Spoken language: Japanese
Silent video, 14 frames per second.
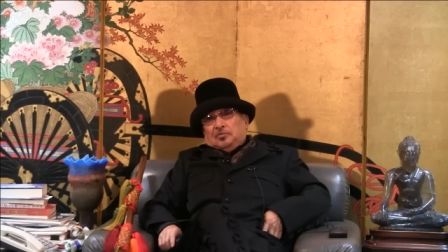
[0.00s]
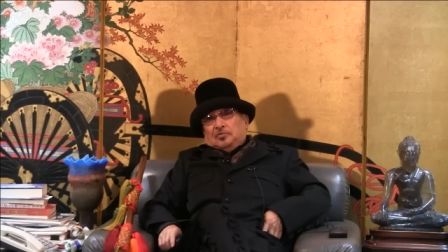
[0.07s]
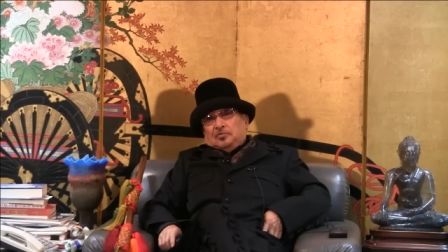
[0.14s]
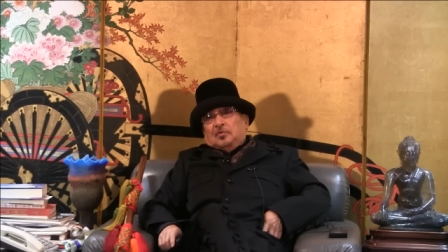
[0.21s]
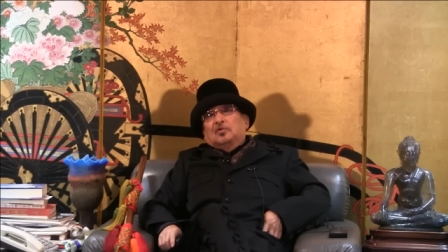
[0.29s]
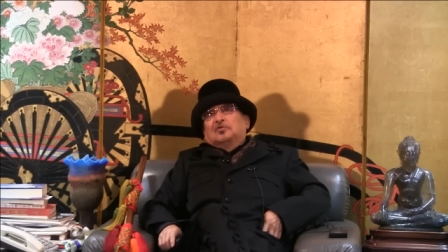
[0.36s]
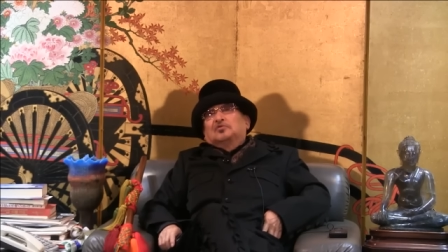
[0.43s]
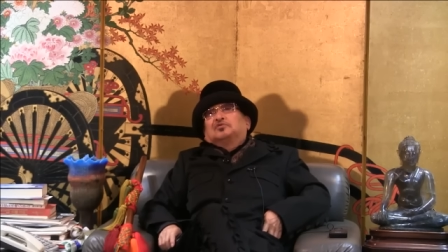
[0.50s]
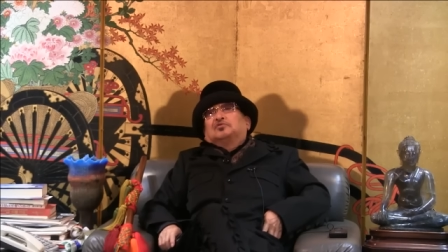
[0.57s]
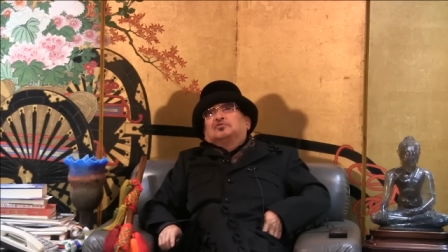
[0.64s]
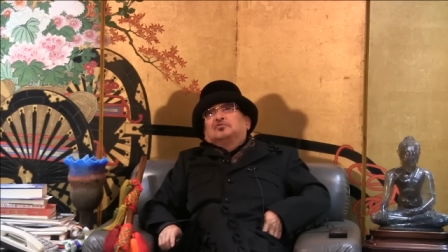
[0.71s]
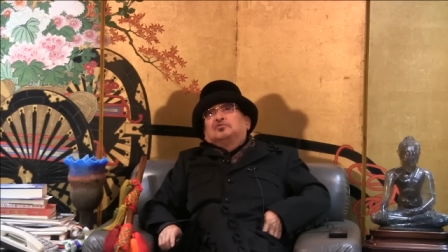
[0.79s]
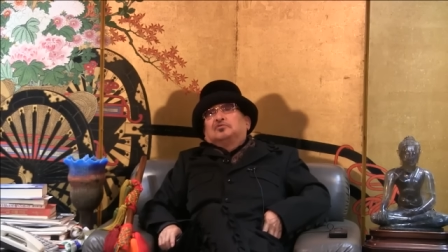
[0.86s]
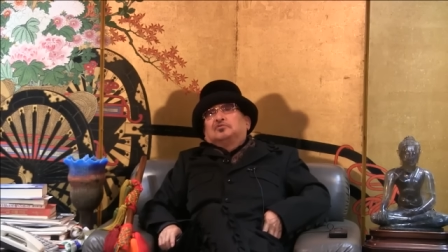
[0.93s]
この秩
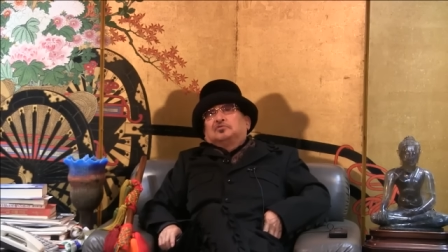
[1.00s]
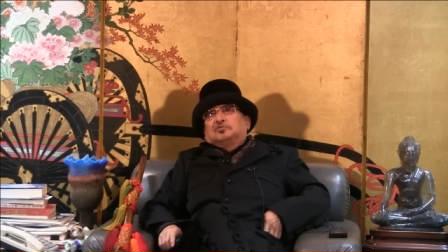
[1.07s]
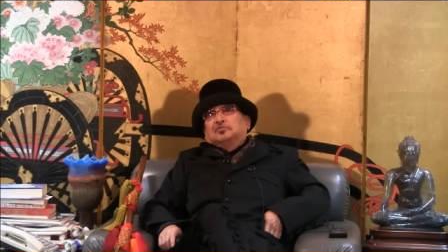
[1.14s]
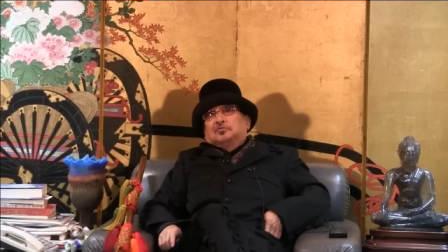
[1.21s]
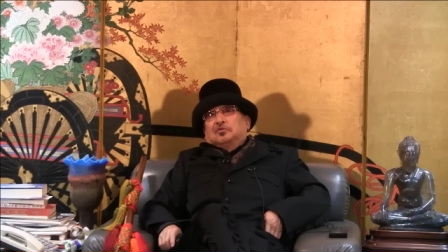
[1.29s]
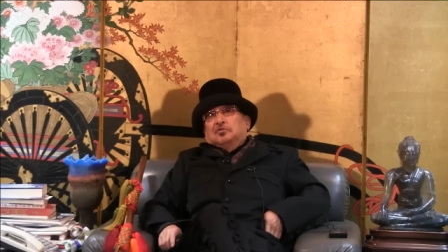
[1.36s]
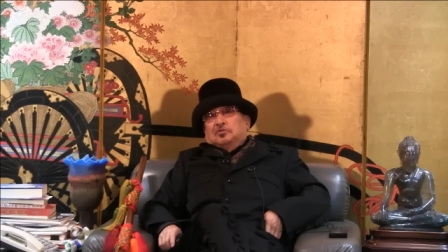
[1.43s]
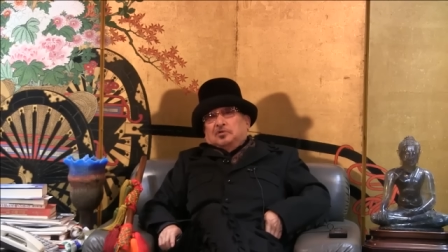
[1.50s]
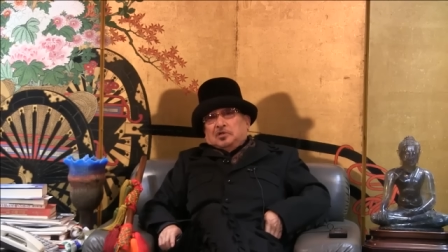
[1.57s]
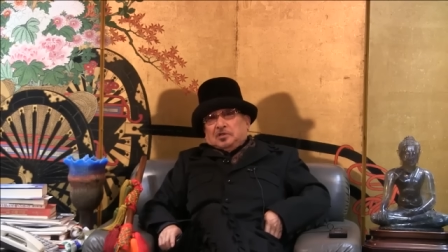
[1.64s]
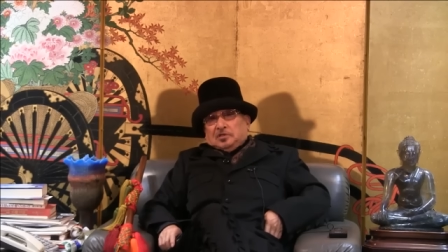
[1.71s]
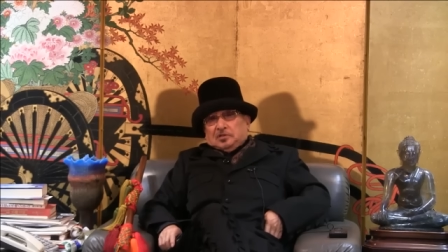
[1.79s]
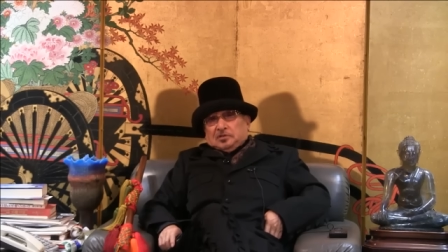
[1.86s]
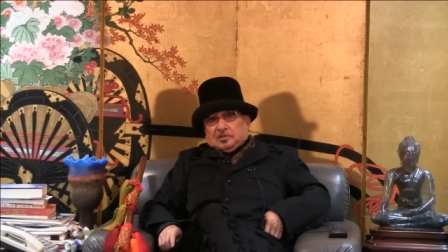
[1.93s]
序合
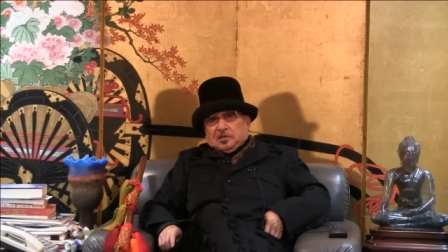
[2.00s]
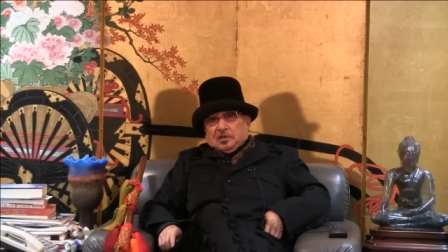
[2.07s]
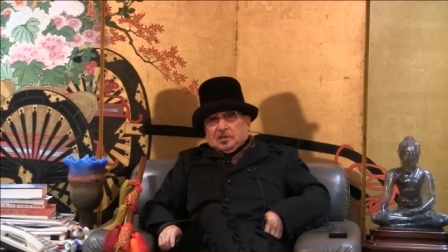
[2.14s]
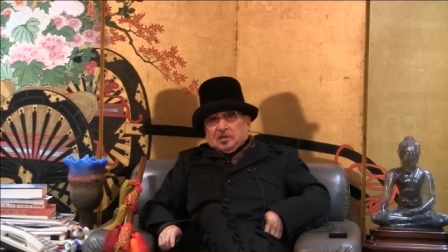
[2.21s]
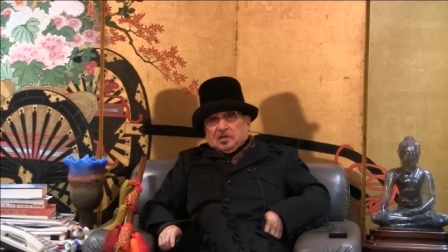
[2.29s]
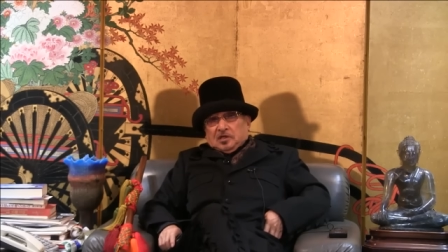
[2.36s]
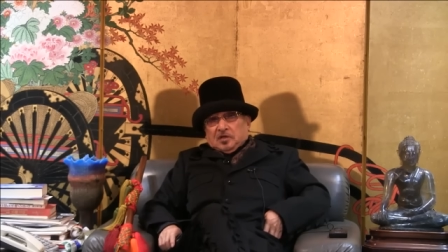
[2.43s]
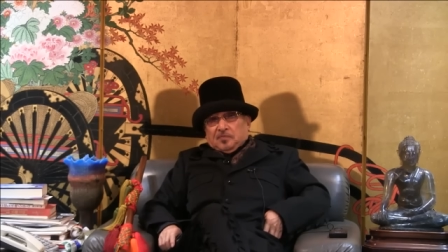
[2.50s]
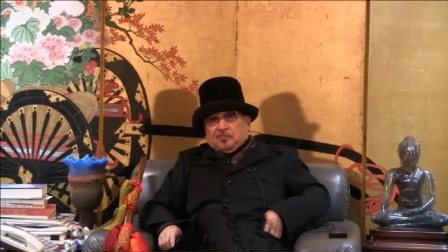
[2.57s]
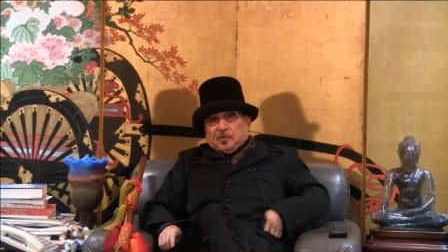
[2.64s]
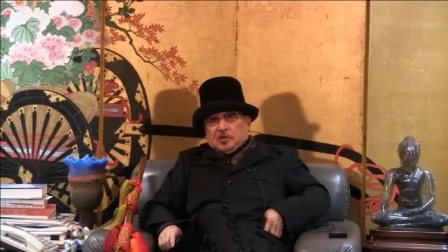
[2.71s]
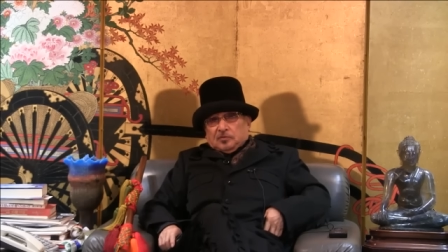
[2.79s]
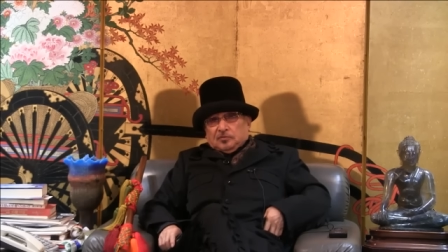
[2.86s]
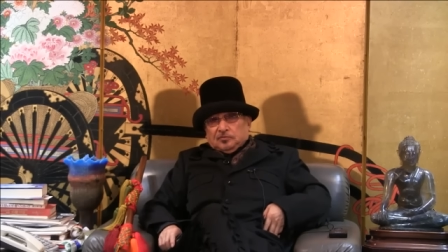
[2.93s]
憲、清廉潔白、